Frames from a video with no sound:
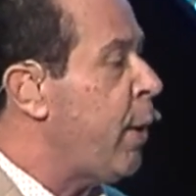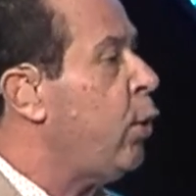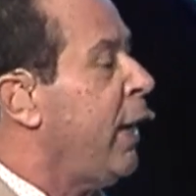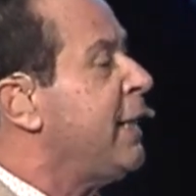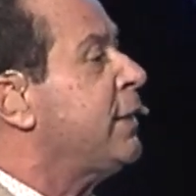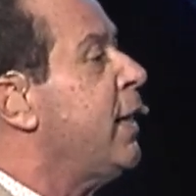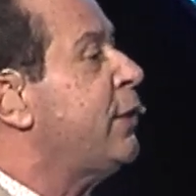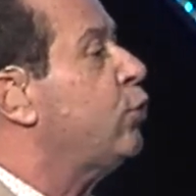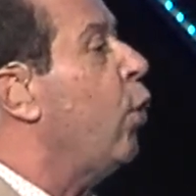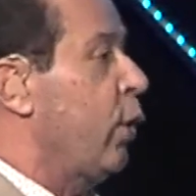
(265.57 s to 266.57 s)
Pero esta es
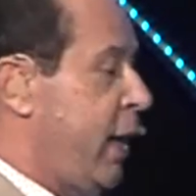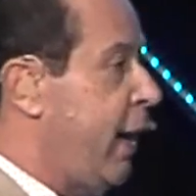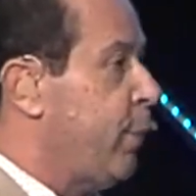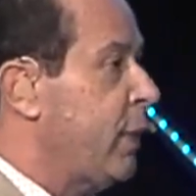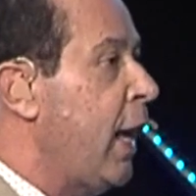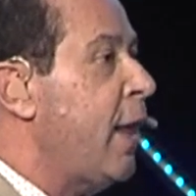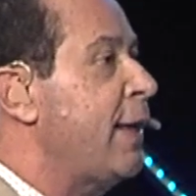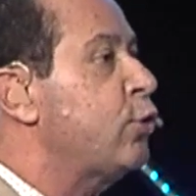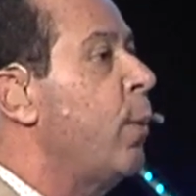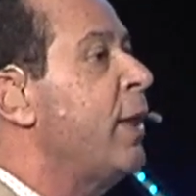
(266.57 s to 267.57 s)
la historia de la
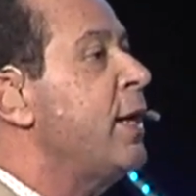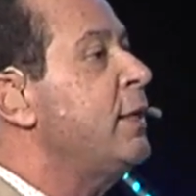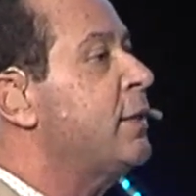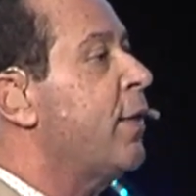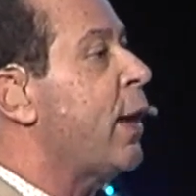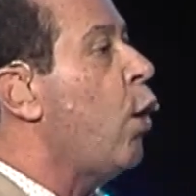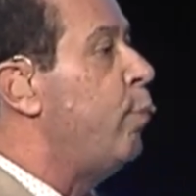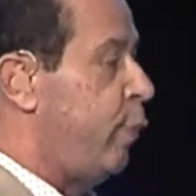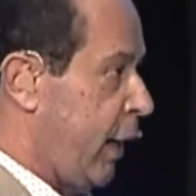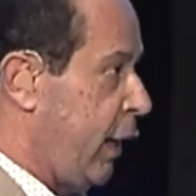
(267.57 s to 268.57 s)
desobediencia del
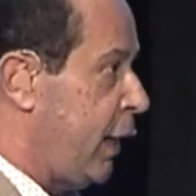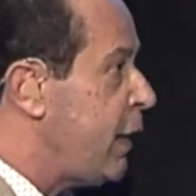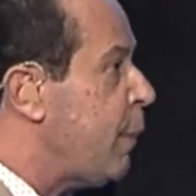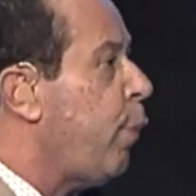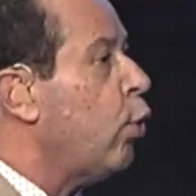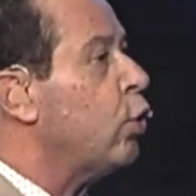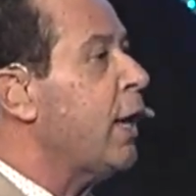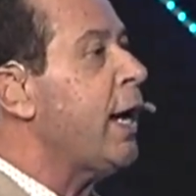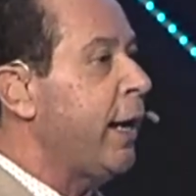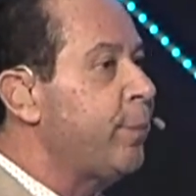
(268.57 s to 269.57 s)
hombre y de
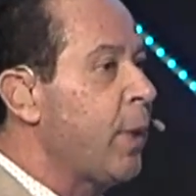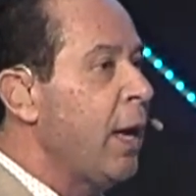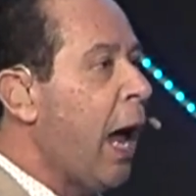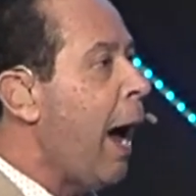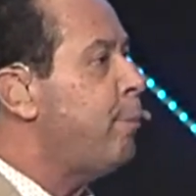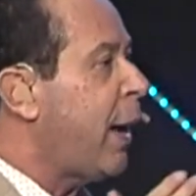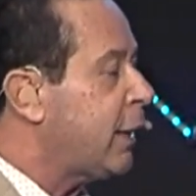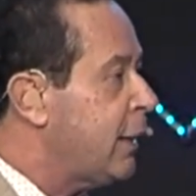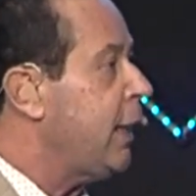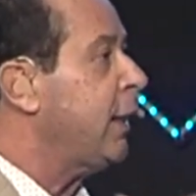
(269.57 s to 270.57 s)
por qué a
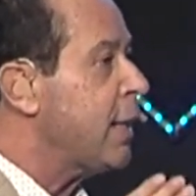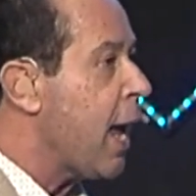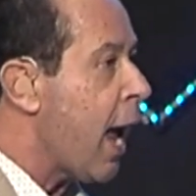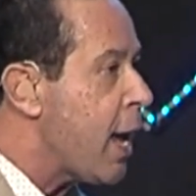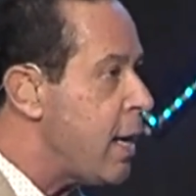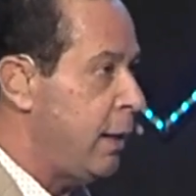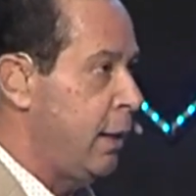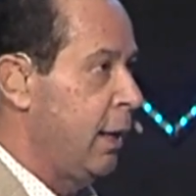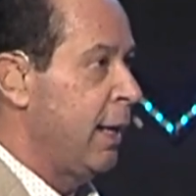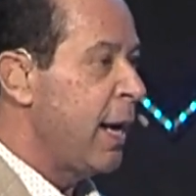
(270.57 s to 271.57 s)
partir de
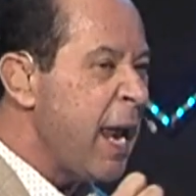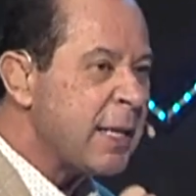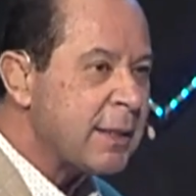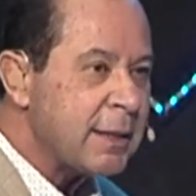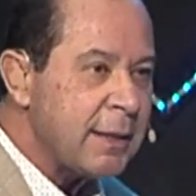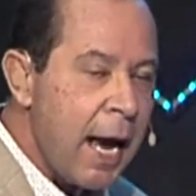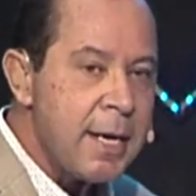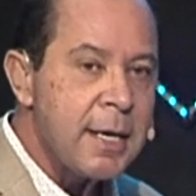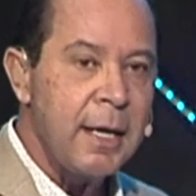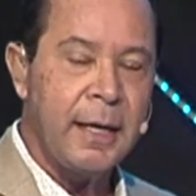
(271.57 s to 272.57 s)
ahí la
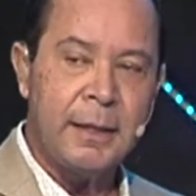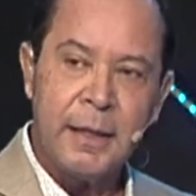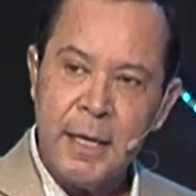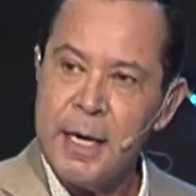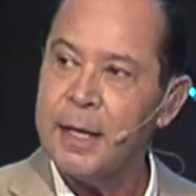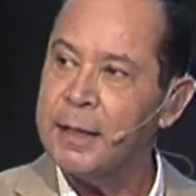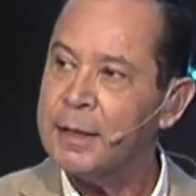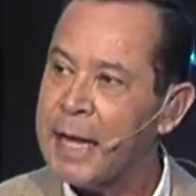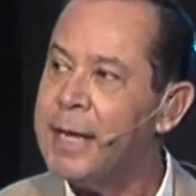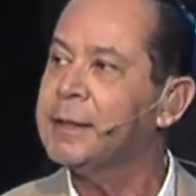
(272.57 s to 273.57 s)
sangre tiene
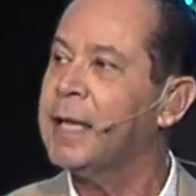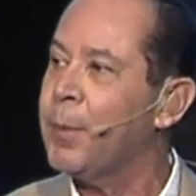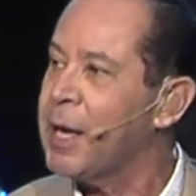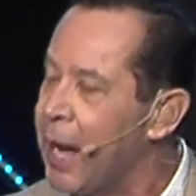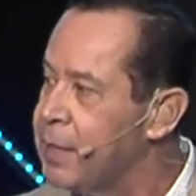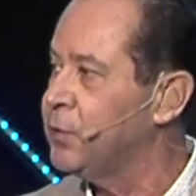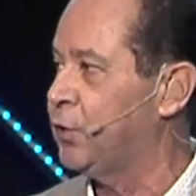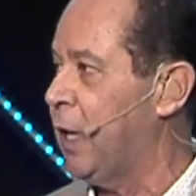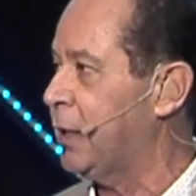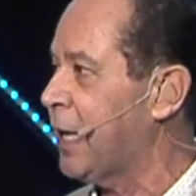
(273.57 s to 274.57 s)
tanta
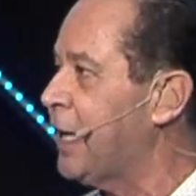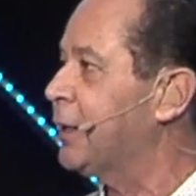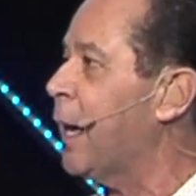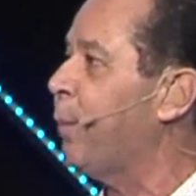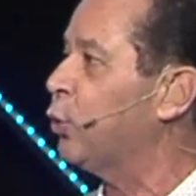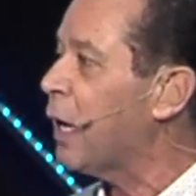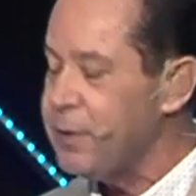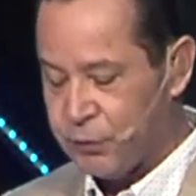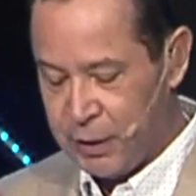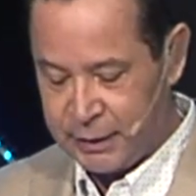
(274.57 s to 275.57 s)
vigencia, tanta
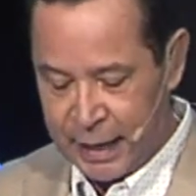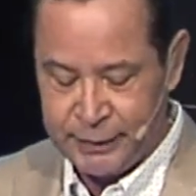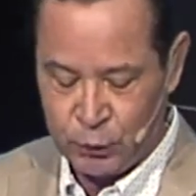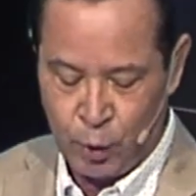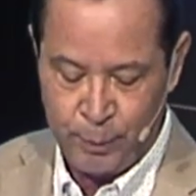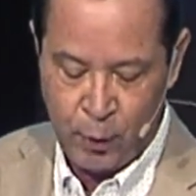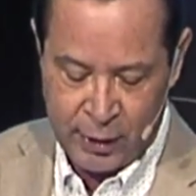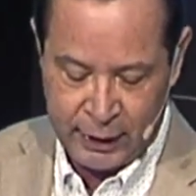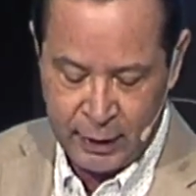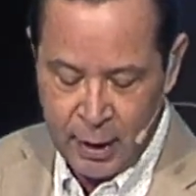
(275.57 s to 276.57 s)
potencia, tanto
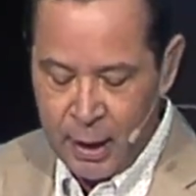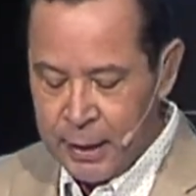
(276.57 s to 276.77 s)
poder.